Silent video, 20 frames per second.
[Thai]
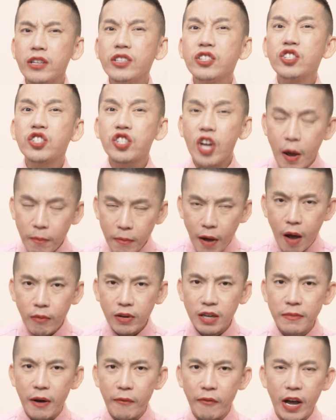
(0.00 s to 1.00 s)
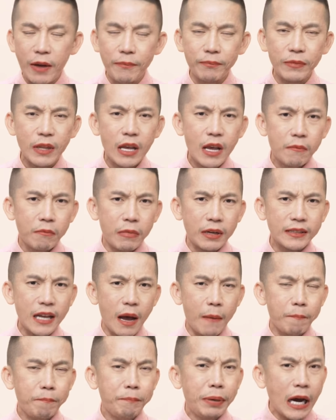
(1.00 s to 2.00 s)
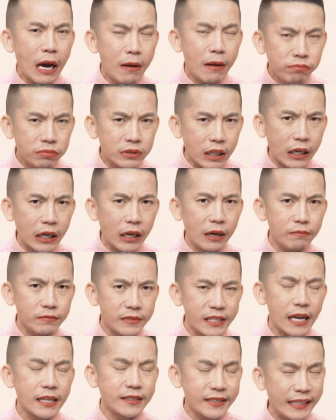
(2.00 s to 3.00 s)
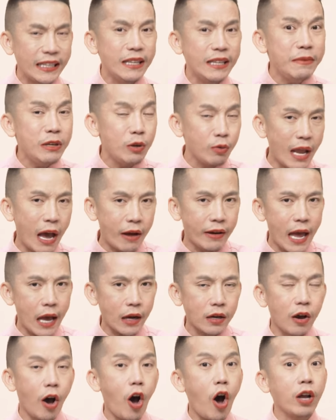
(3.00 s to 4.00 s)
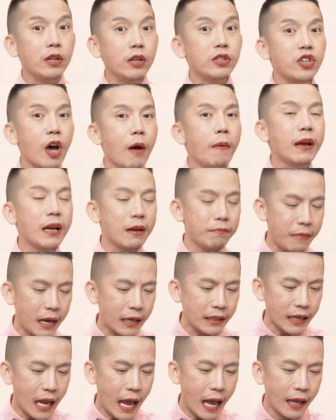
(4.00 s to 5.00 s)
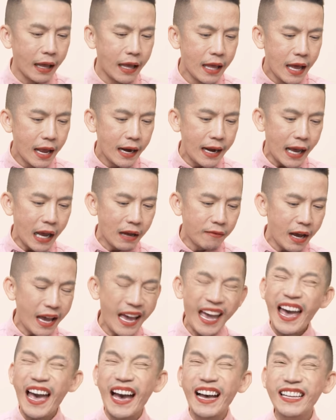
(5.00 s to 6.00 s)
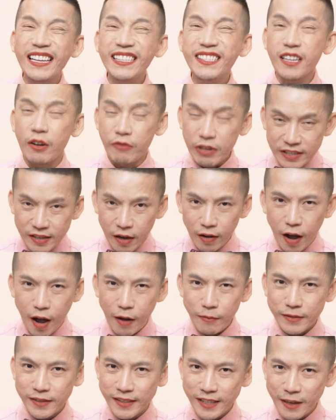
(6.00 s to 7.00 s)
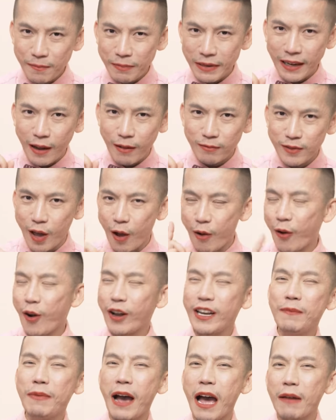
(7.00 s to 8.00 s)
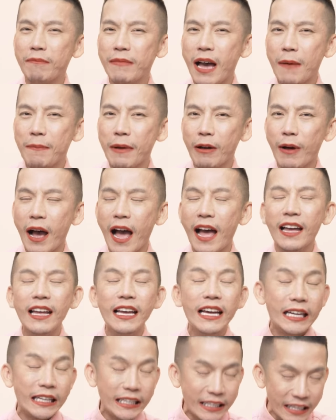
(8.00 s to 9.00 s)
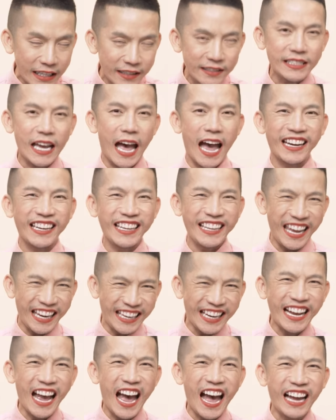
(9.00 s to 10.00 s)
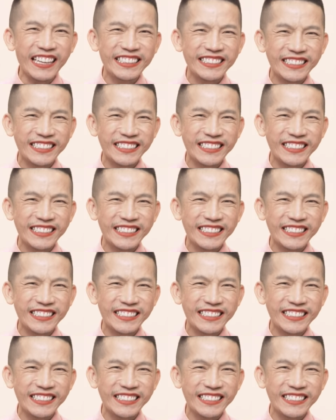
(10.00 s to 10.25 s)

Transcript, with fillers: on top of คือแบบว่าเหมือนกับเพิ่มเติมจากสิ่งที่มีอยู่แล้วนะคะคือ on top ให้กับมันค่ะและคำว่า as a result of ซึ่งเป็นคำตอบข้อที่ผ่านมาแปลว่าเนื่องจากนั่นเองนะคะ